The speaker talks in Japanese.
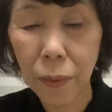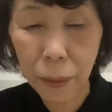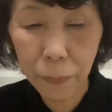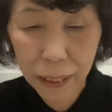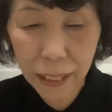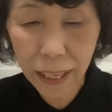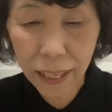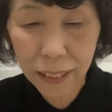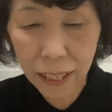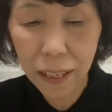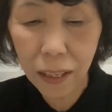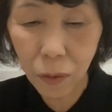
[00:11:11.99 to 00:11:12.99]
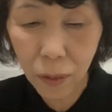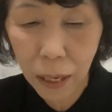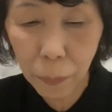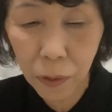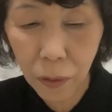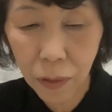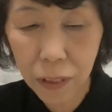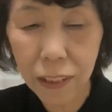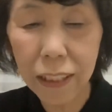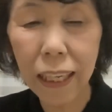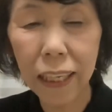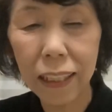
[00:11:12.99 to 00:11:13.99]
またね、お買い物をつ
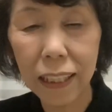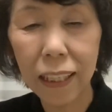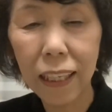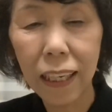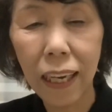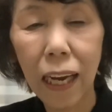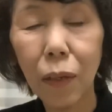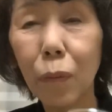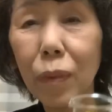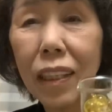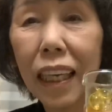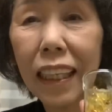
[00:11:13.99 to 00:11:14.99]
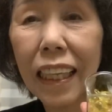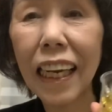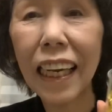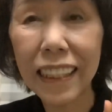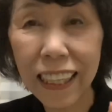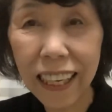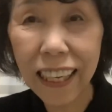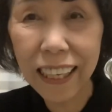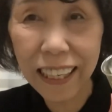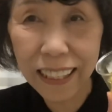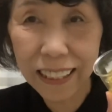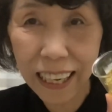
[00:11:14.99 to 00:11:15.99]
いでに、あの、見つけたらね、
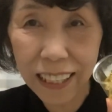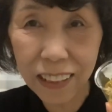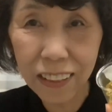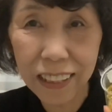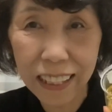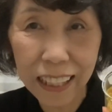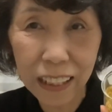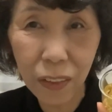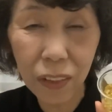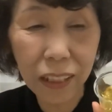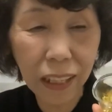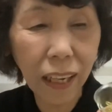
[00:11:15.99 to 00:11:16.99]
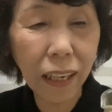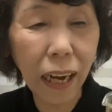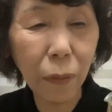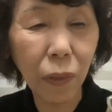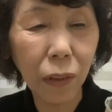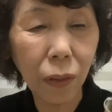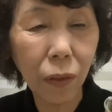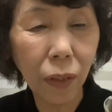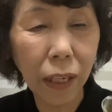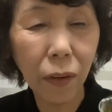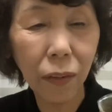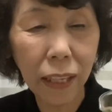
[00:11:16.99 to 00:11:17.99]
キャンドゥさんによって買い物、こ
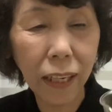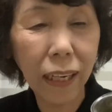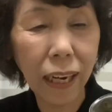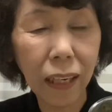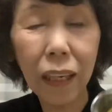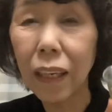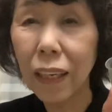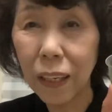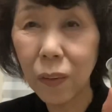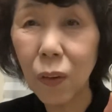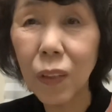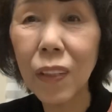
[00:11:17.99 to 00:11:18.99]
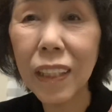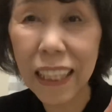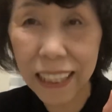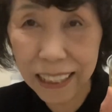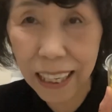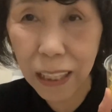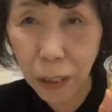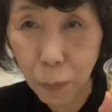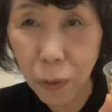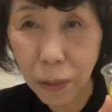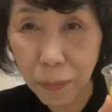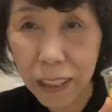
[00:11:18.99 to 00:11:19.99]
れをね、えー、購入していきたいと
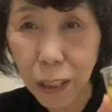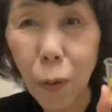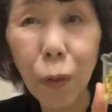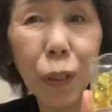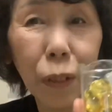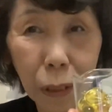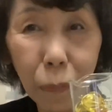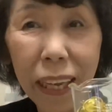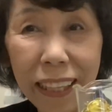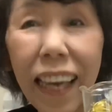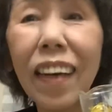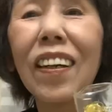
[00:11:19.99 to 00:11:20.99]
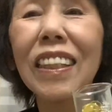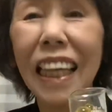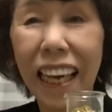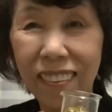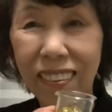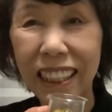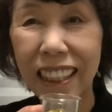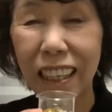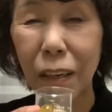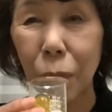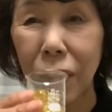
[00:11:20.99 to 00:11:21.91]
思います。おすすめでございます。